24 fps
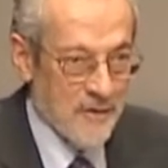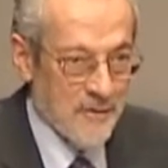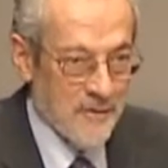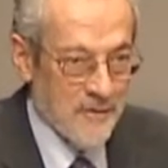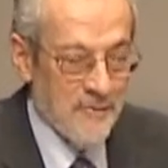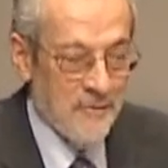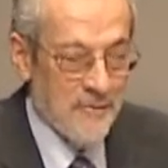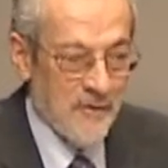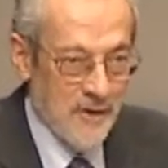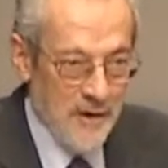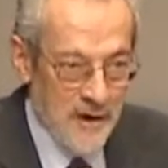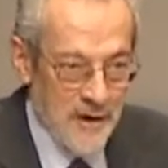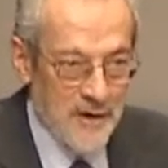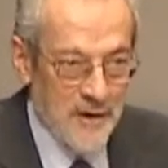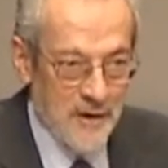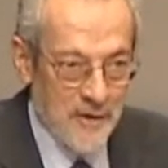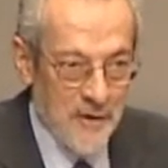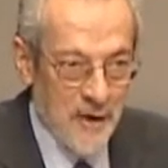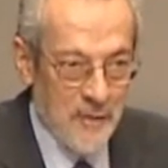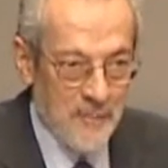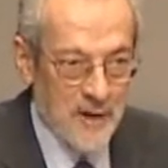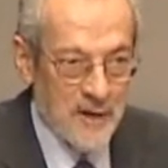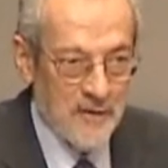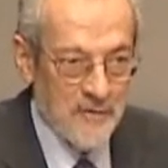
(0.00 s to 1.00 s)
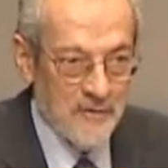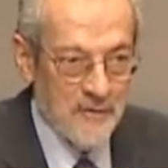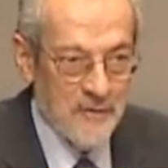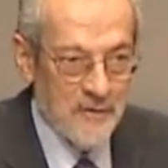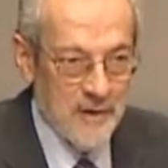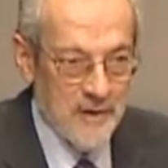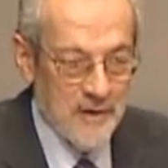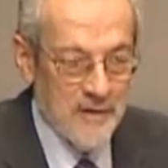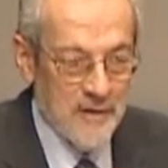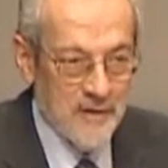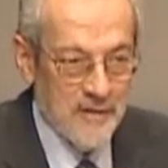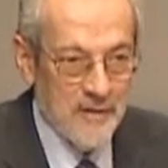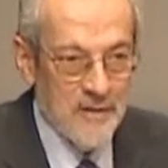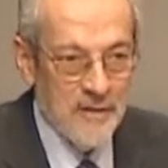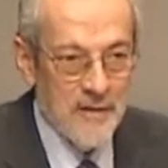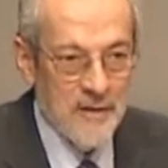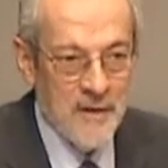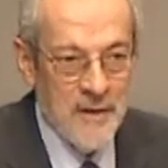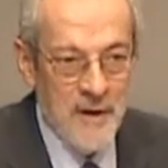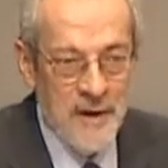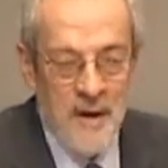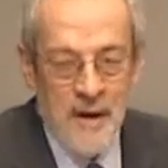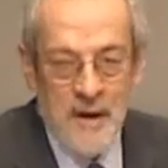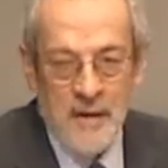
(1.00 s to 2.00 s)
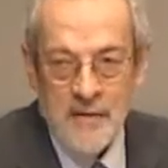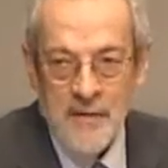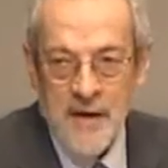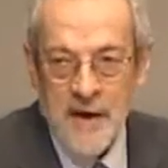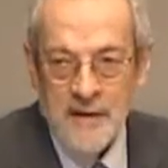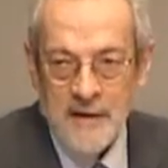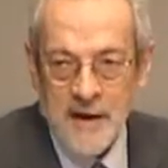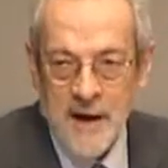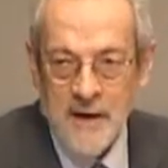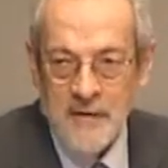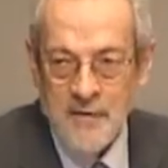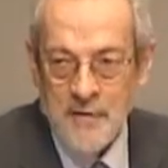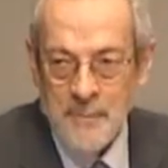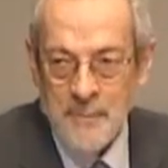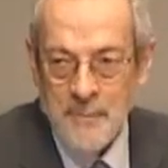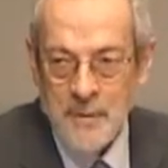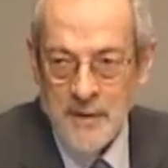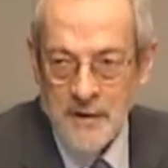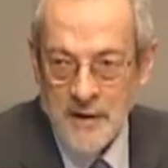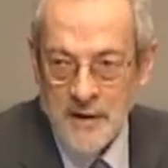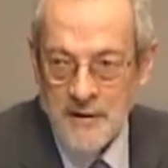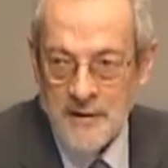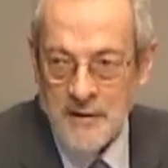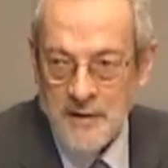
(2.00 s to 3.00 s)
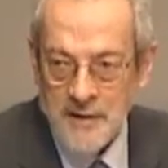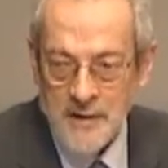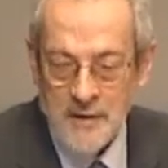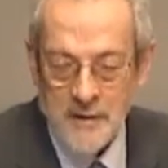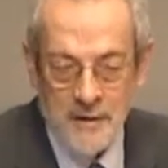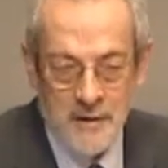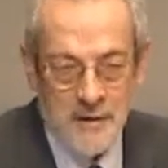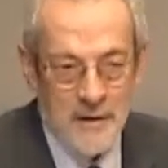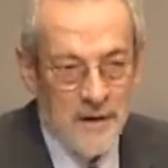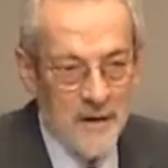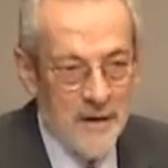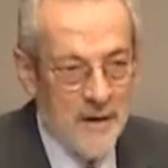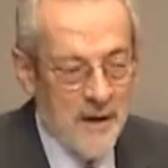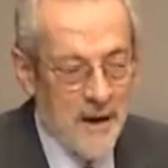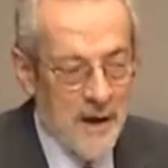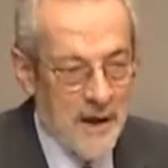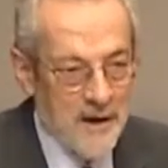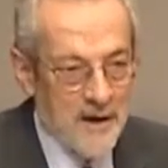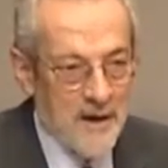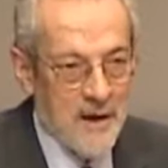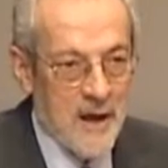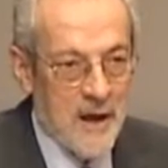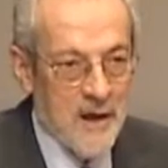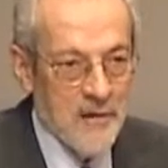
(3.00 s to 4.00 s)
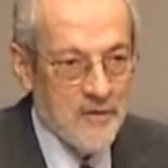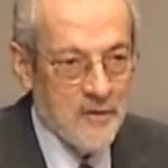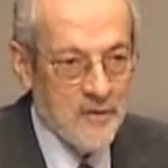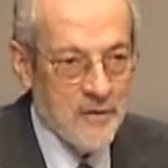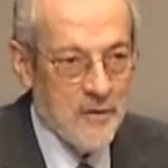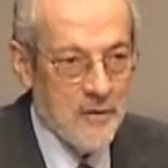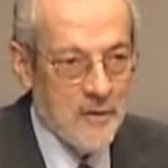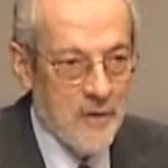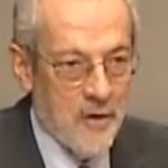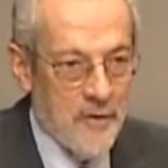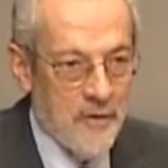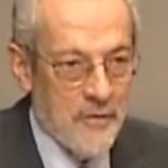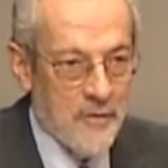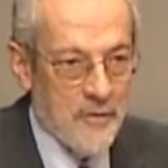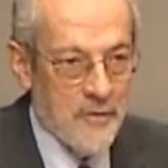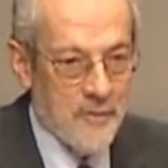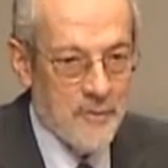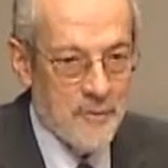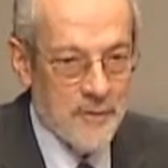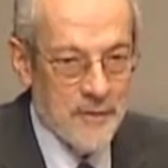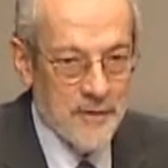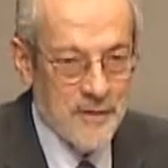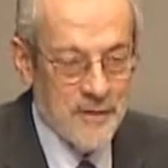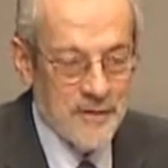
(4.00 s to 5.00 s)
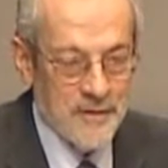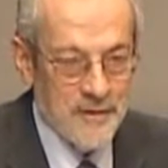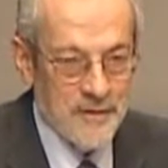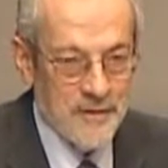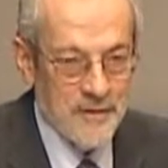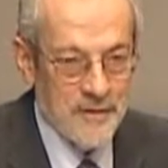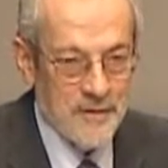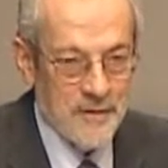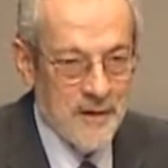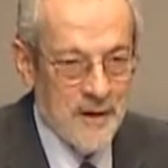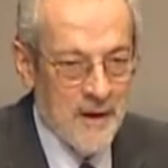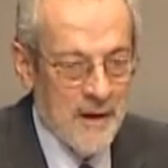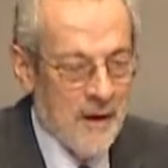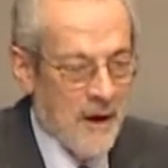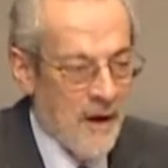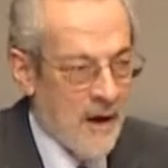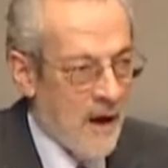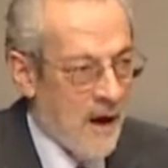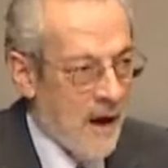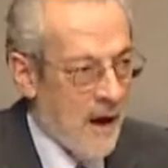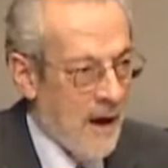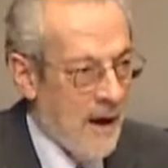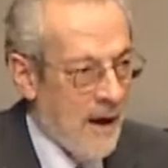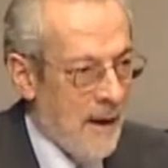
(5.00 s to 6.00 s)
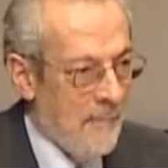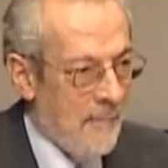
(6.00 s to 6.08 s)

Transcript: その労働力の移民移民が日本に入ってくるそこには経済的な要因があるわけですが